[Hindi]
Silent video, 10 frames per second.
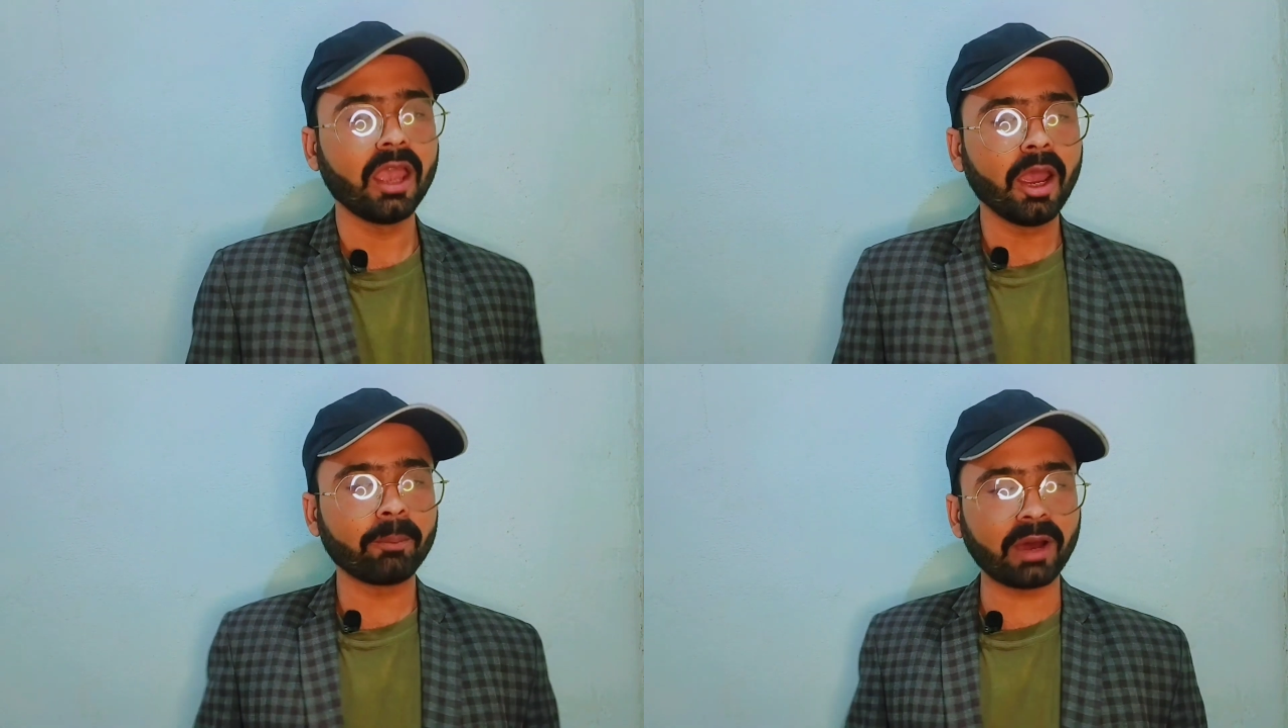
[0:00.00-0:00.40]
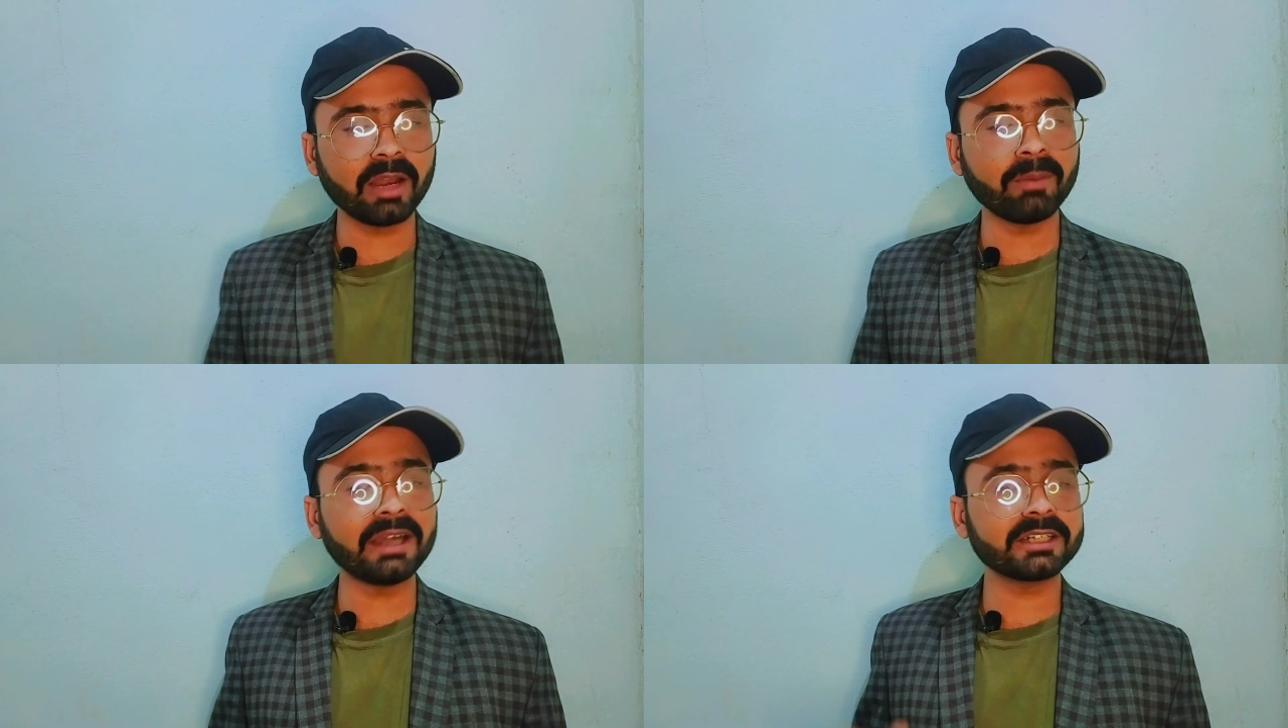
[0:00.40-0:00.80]

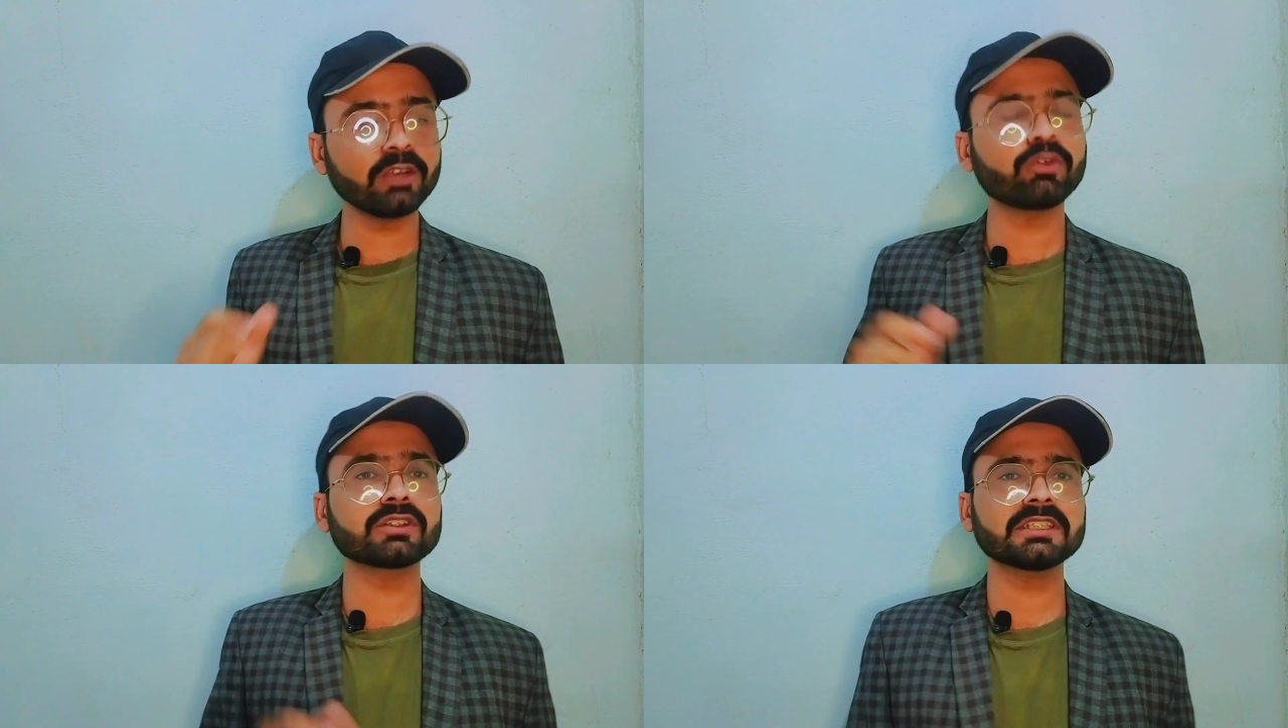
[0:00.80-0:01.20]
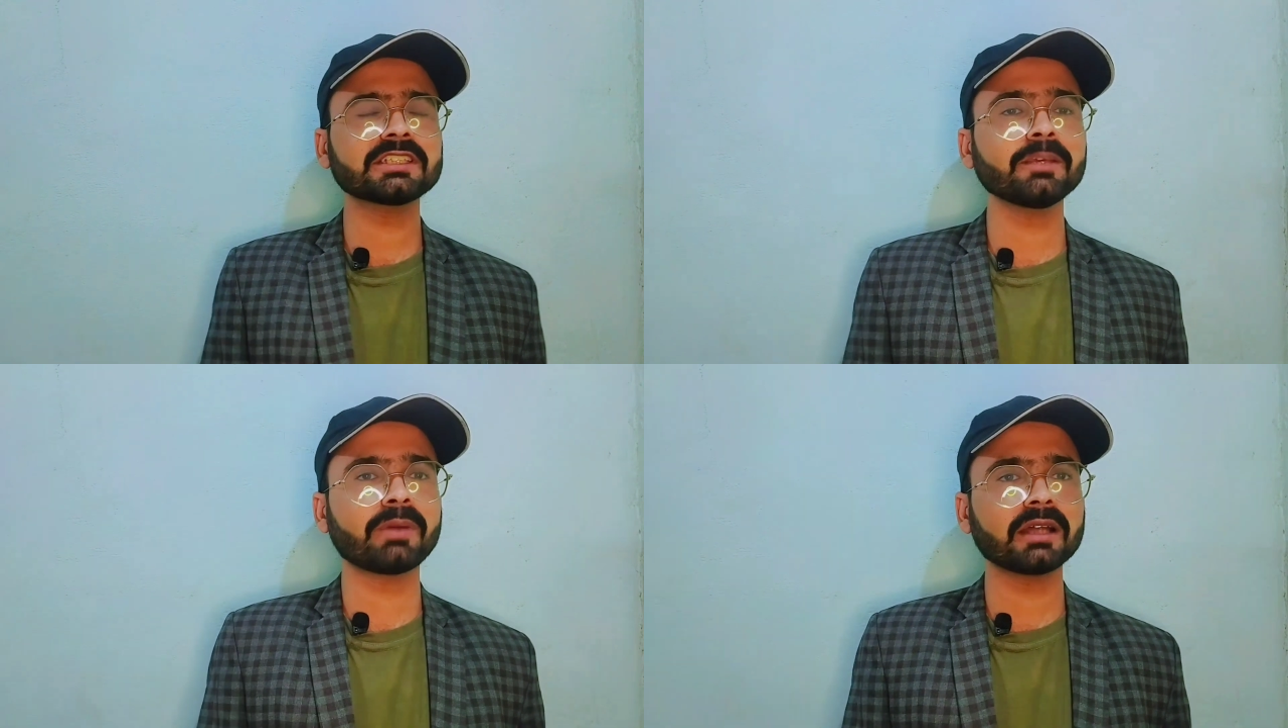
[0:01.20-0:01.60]
पार्लियामेंट्री फोर्सेस
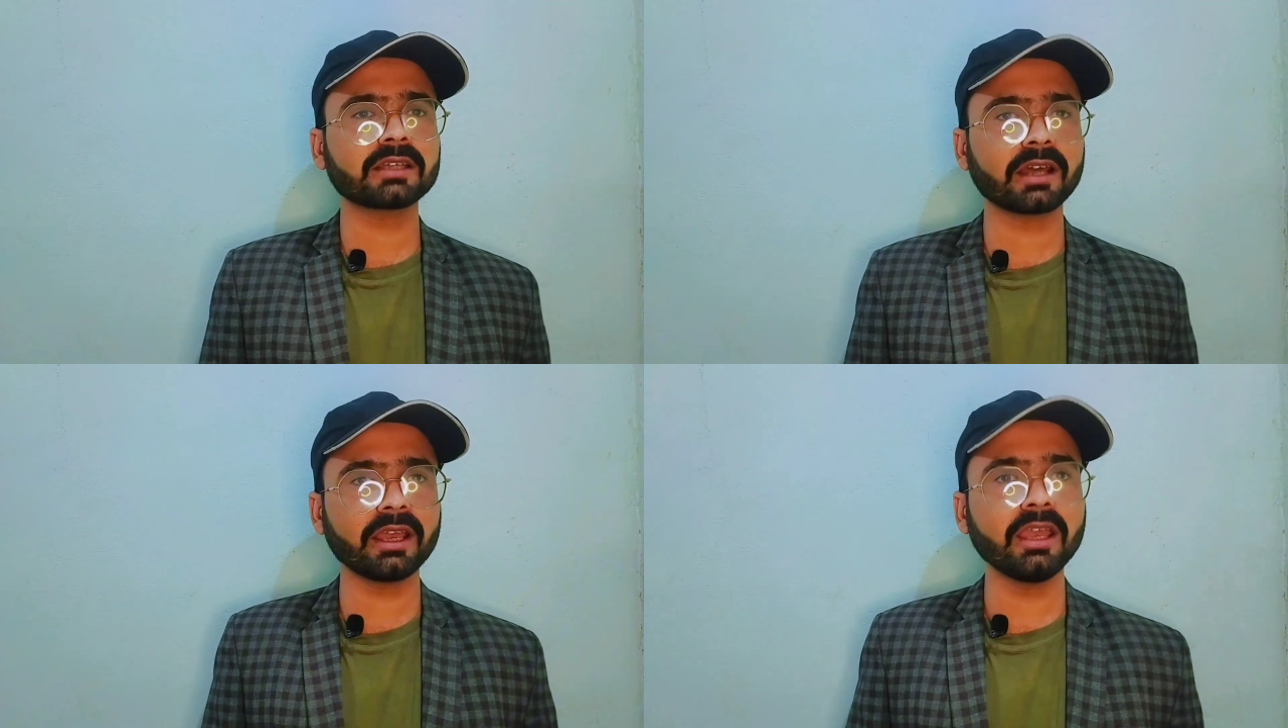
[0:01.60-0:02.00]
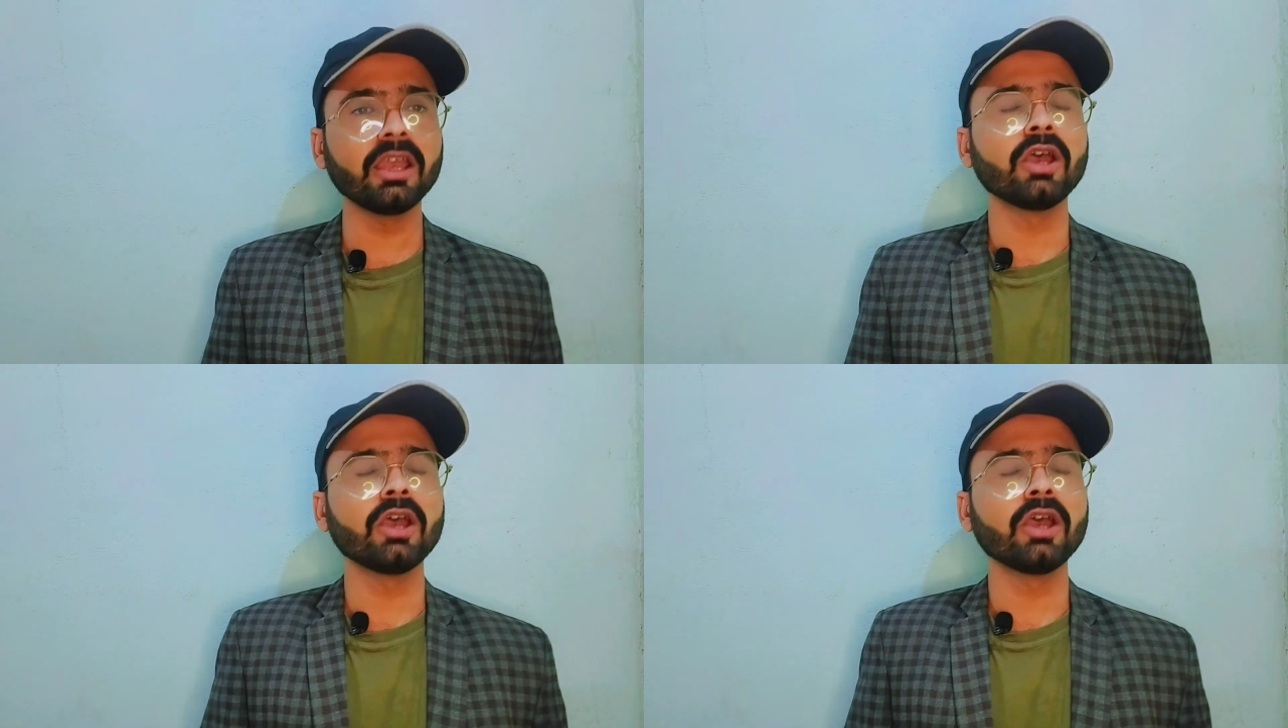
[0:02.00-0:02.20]
की बात करें